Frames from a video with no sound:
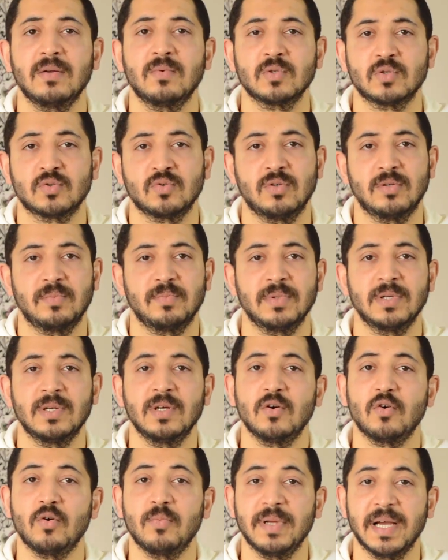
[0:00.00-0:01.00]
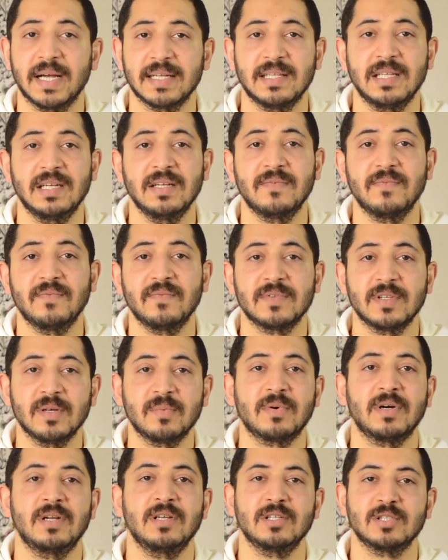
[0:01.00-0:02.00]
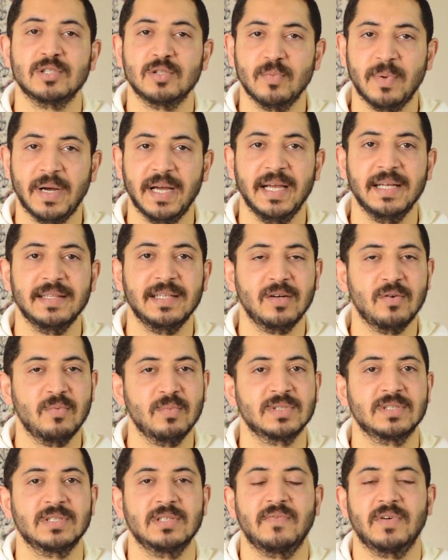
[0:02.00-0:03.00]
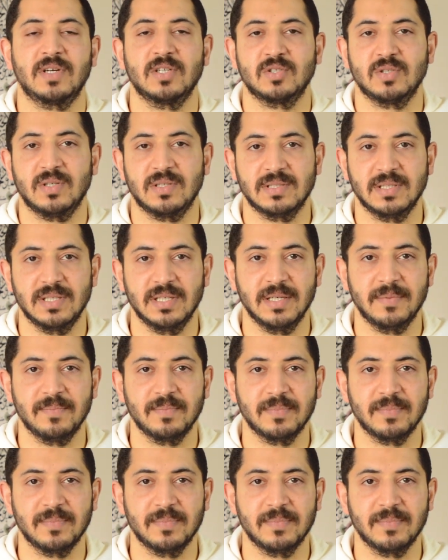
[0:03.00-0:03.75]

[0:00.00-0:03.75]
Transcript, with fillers: والشرب وبيختلف طبقا لاسلوب حياتك ومصاريفك الشخصيه